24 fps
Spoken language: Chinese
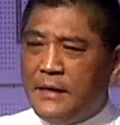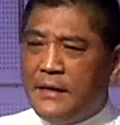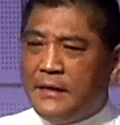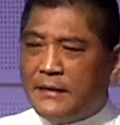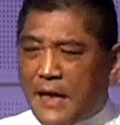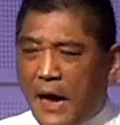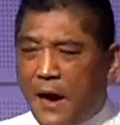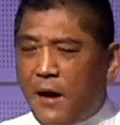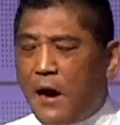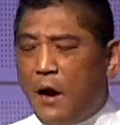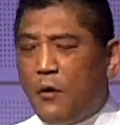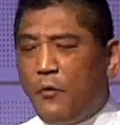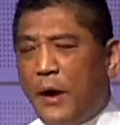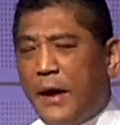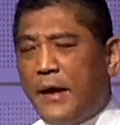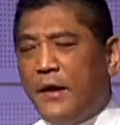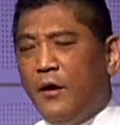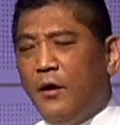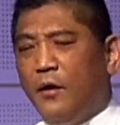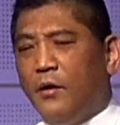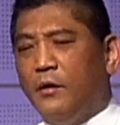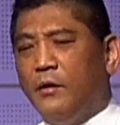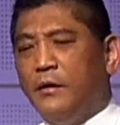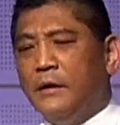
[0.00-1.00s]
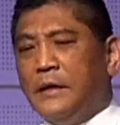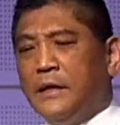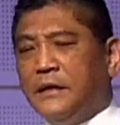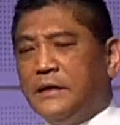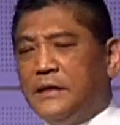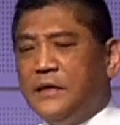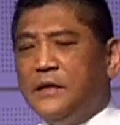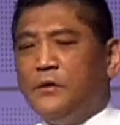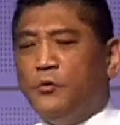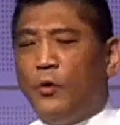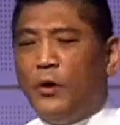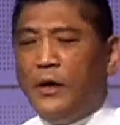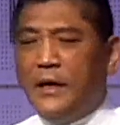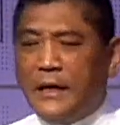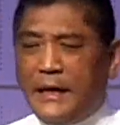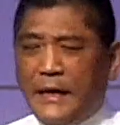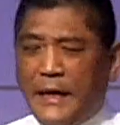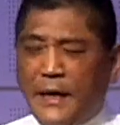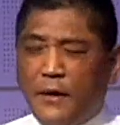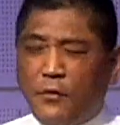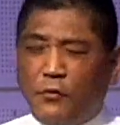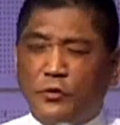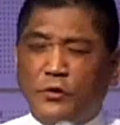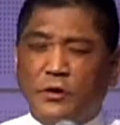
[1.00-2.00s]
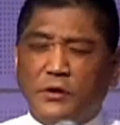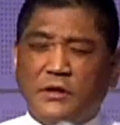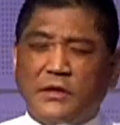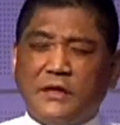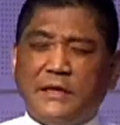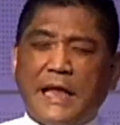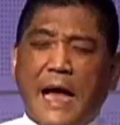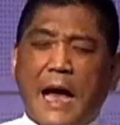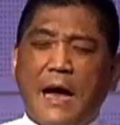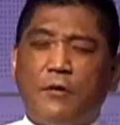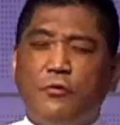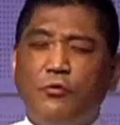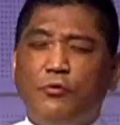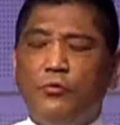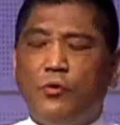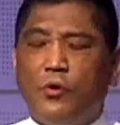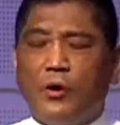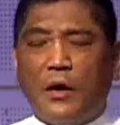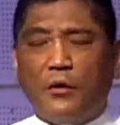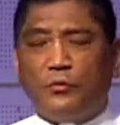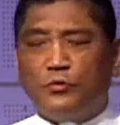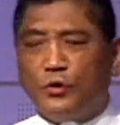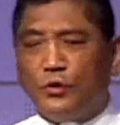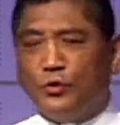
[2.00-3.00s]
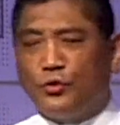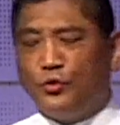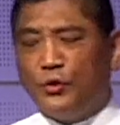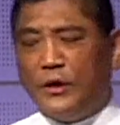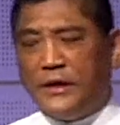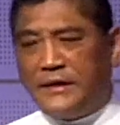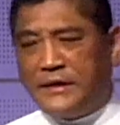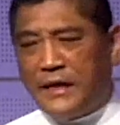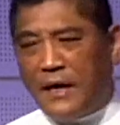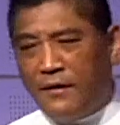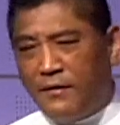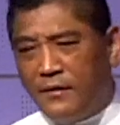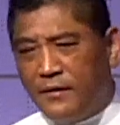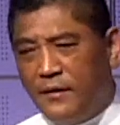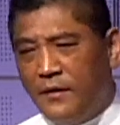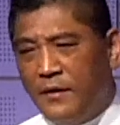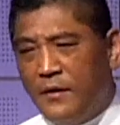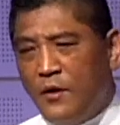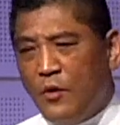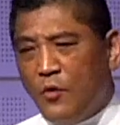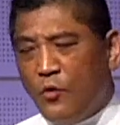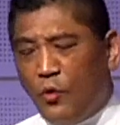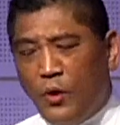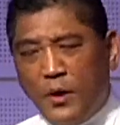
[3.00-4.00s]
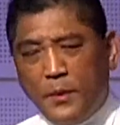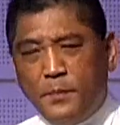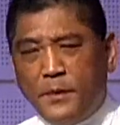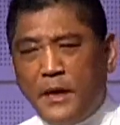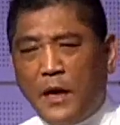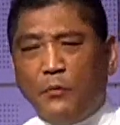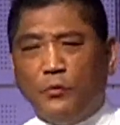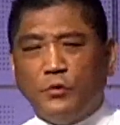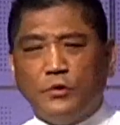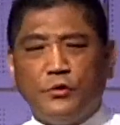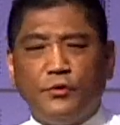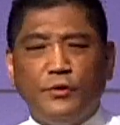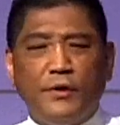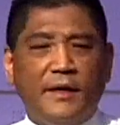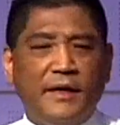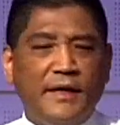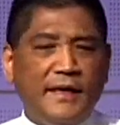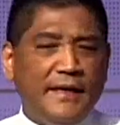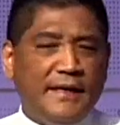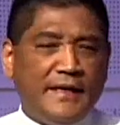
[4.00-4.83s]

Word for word: 祷告完以后，其实我很累，我就一直大哭。后来我就睡着了，我也不知道我睡了一